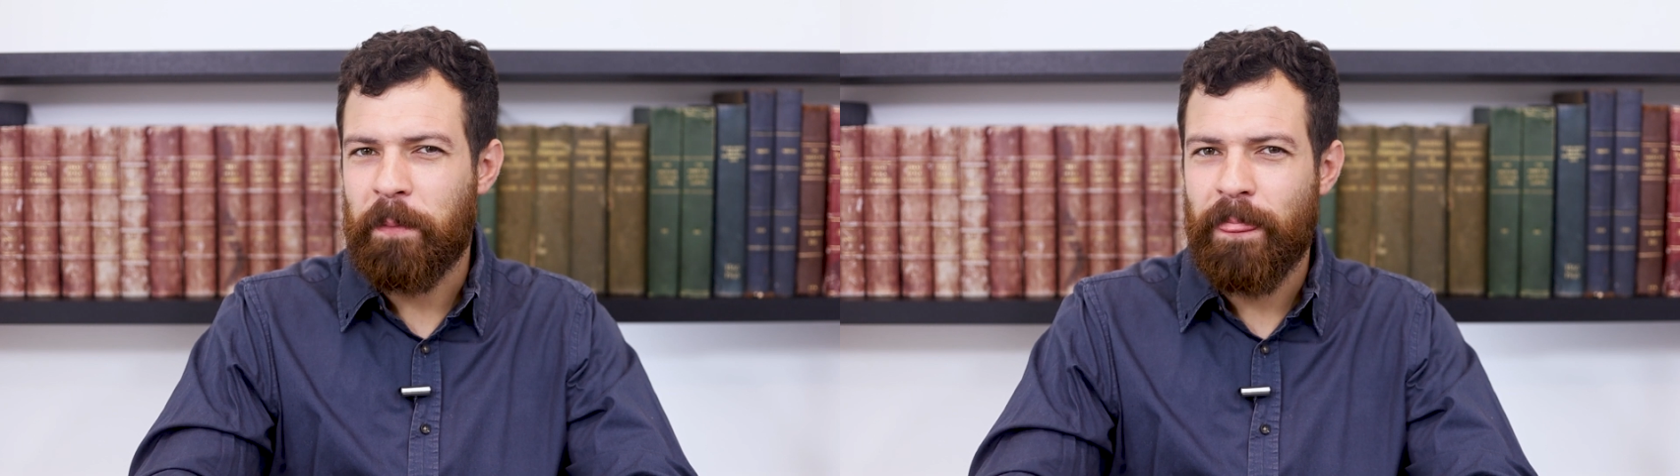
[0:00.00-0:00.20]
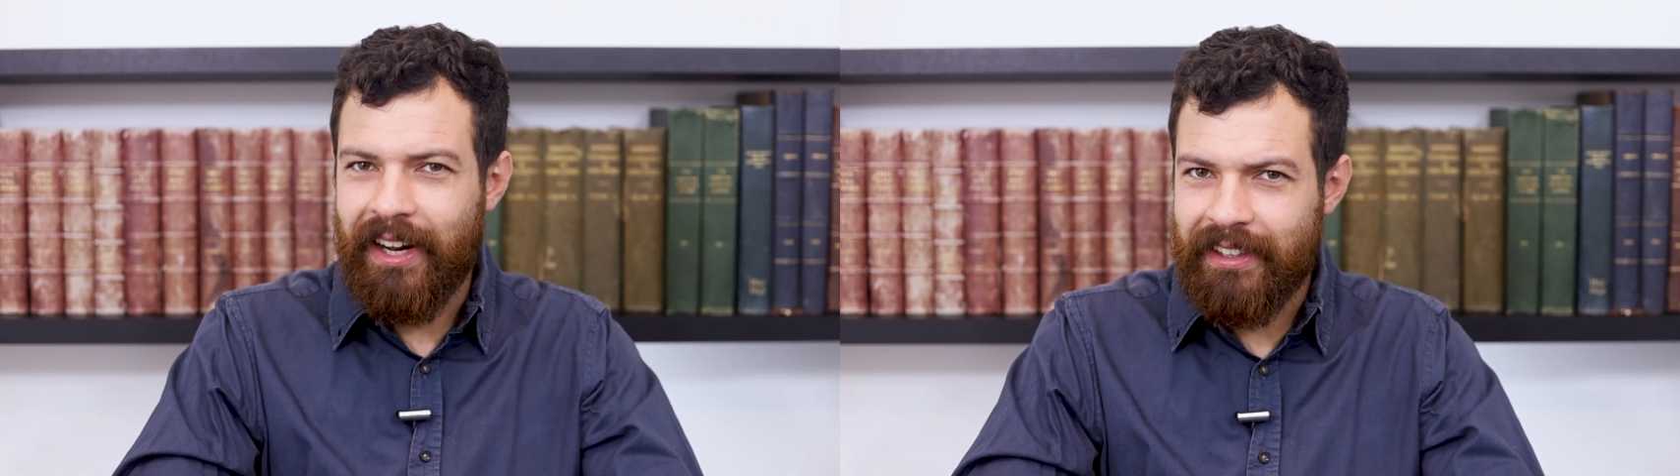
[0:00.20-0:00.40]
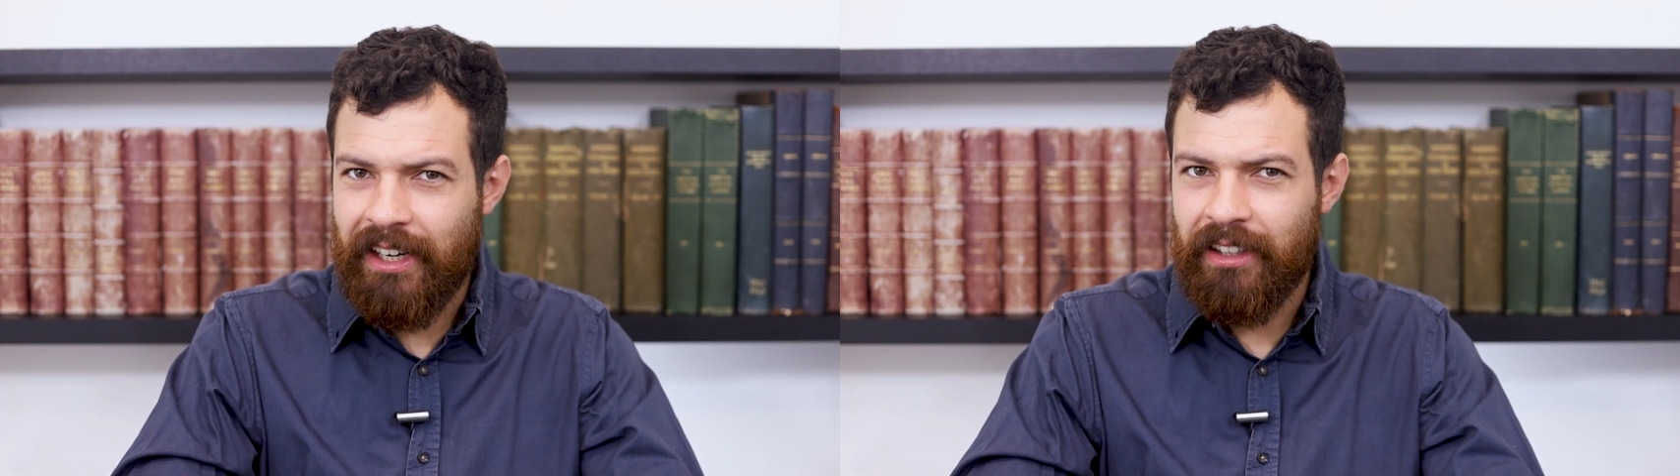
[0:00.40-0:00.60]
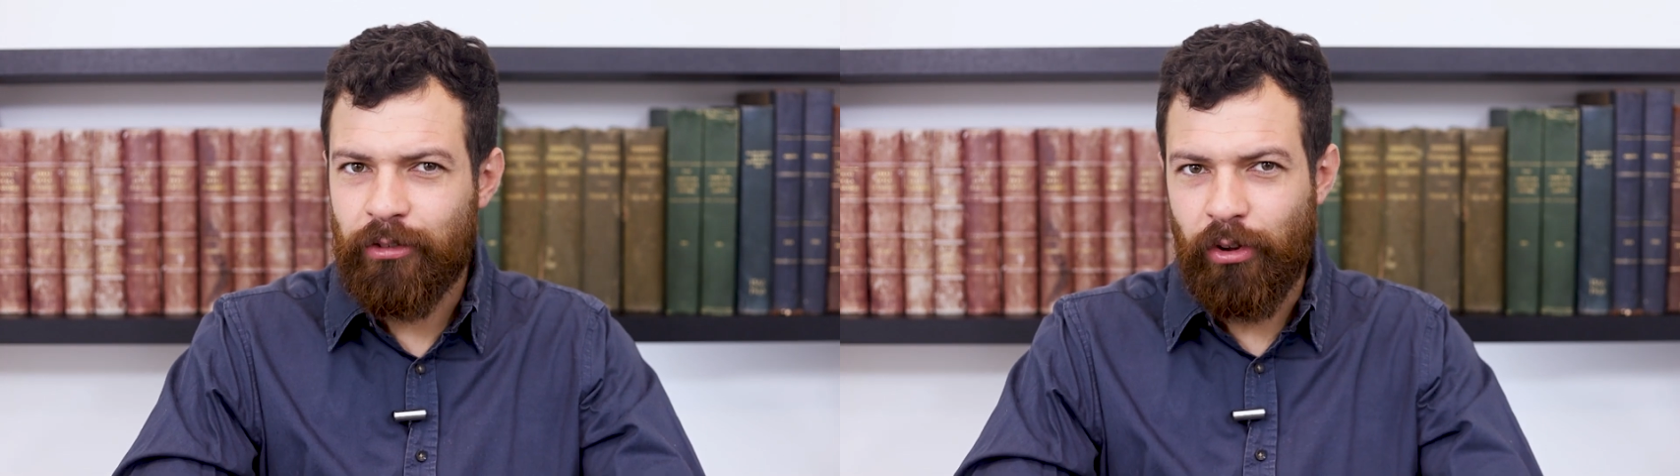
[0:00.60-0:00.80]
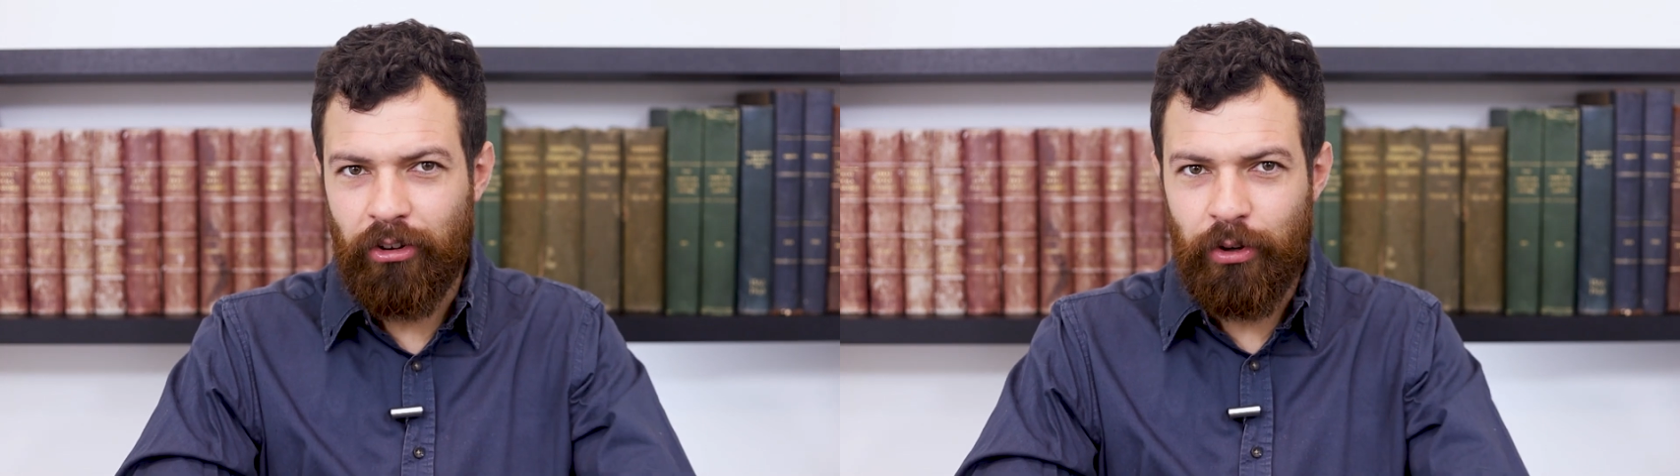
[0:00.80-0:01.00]
A Carteira
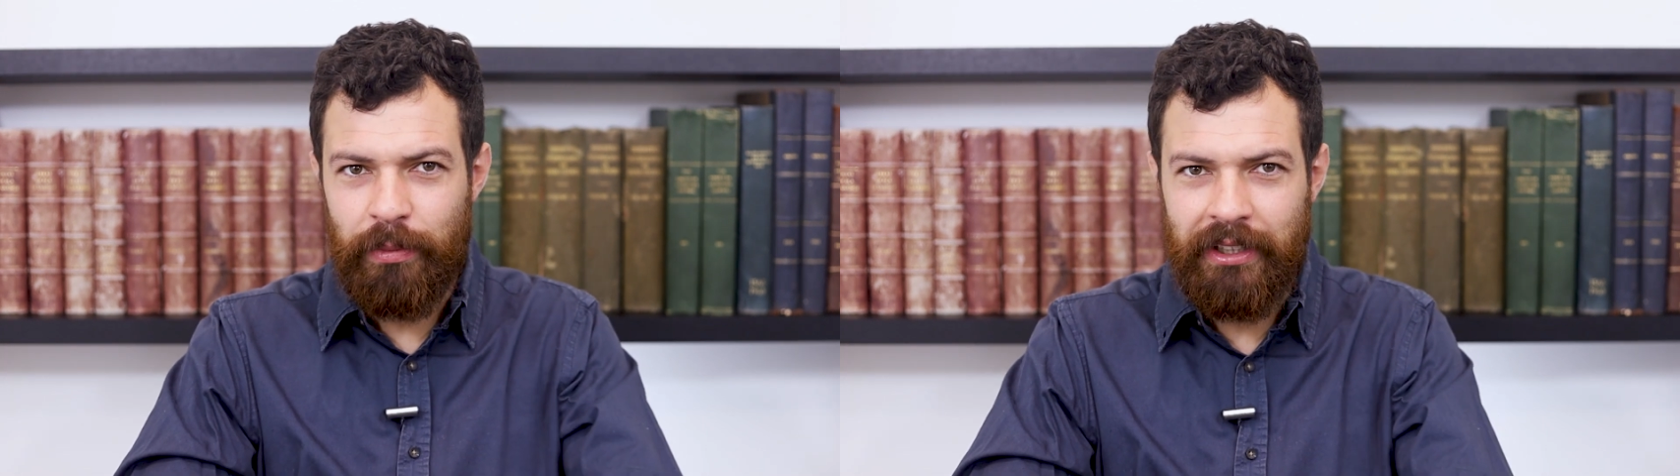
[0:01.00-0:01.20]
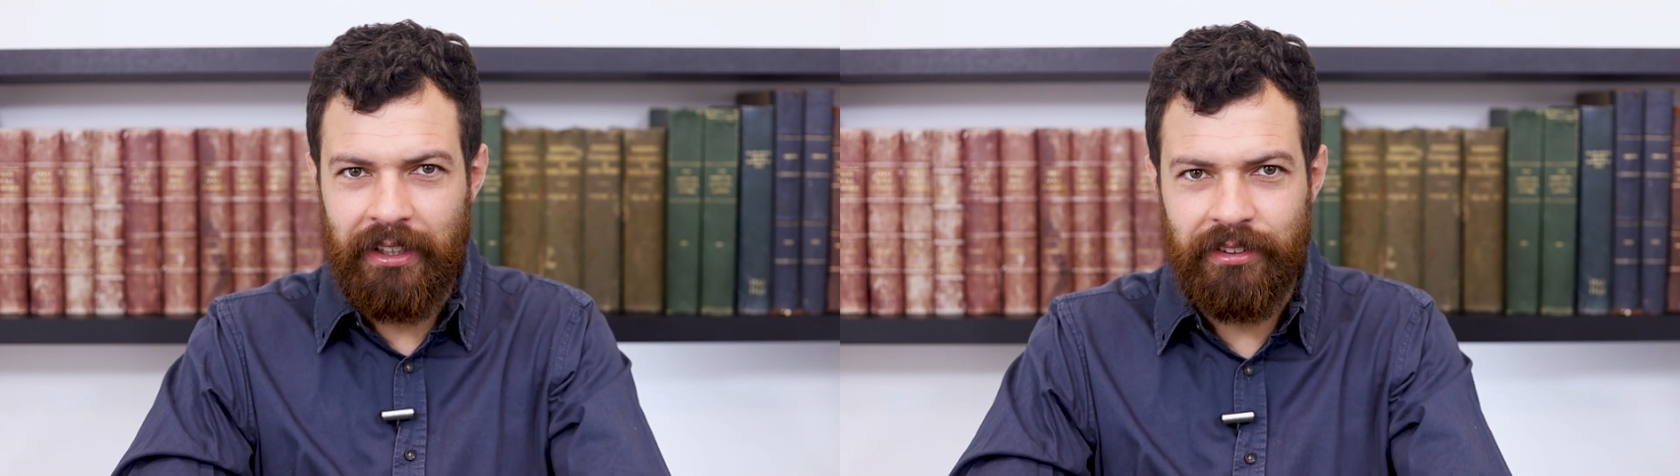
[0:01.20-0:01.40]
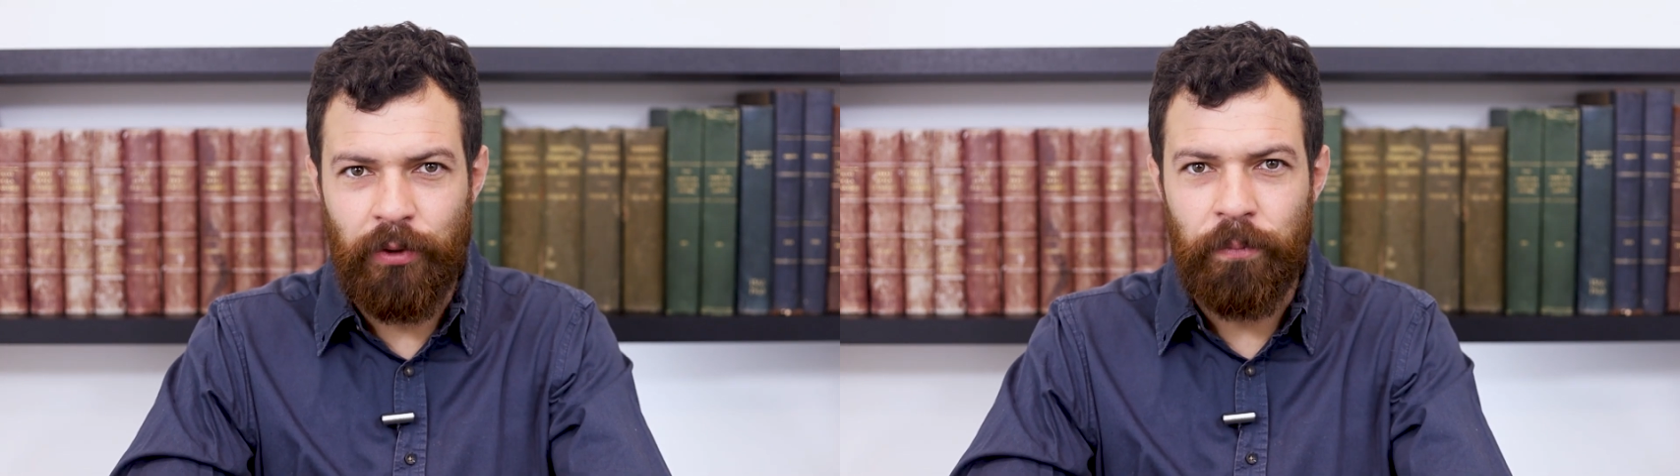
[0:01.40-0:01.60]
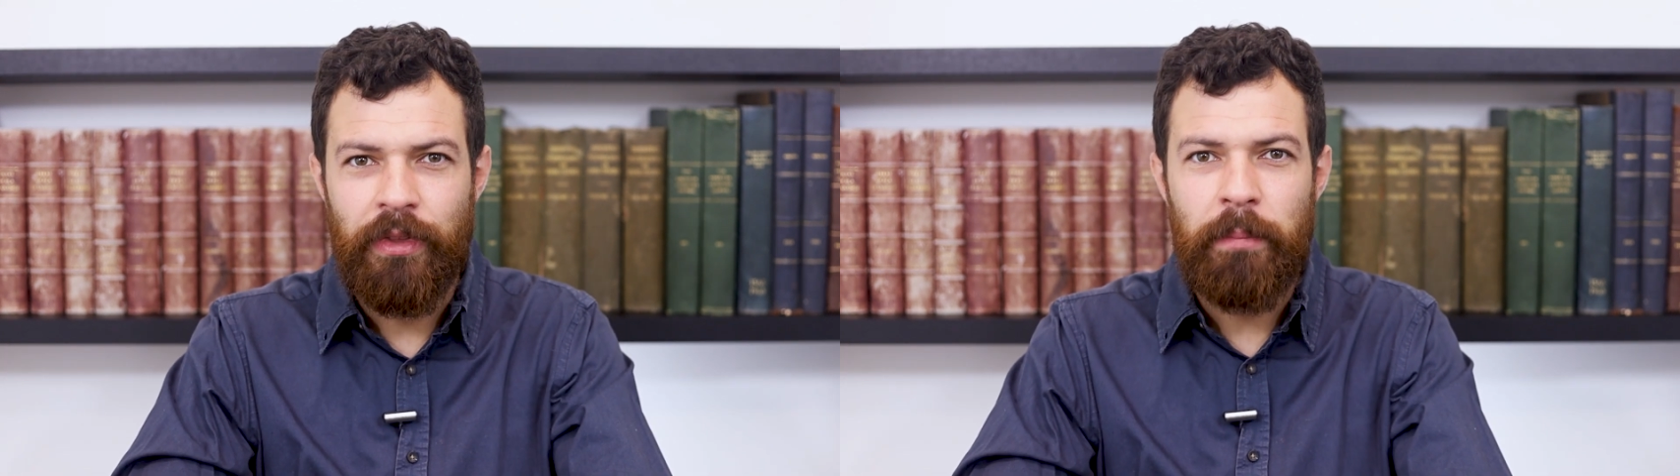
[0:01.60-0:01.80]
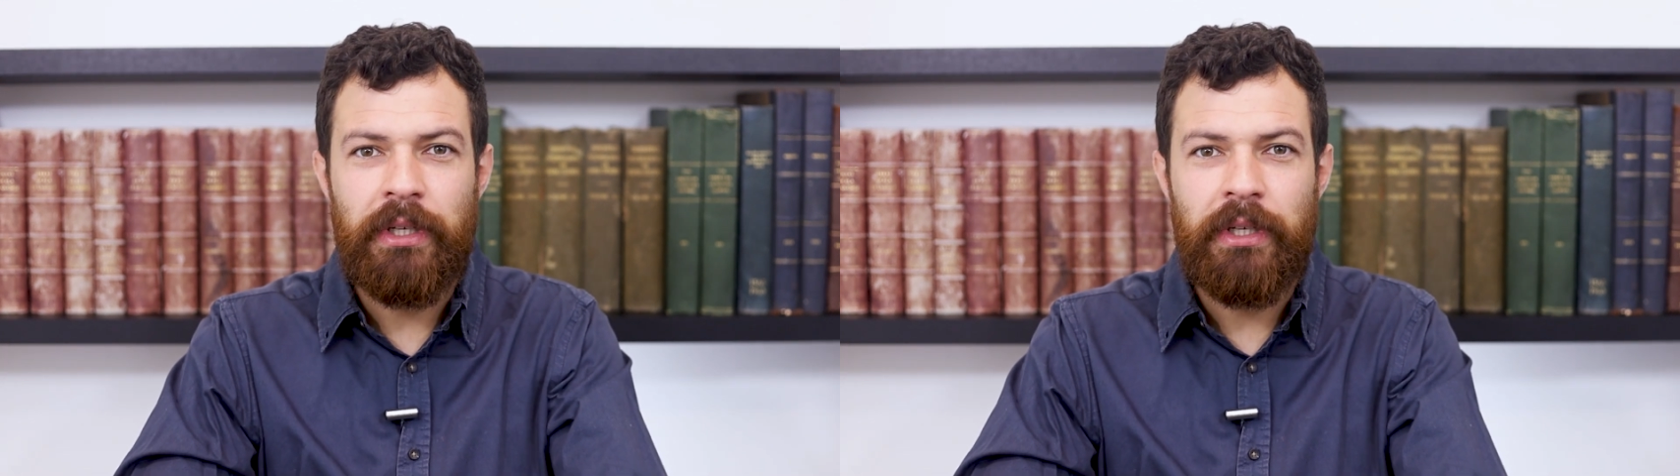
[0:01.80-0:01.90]
Nacional de Habilitação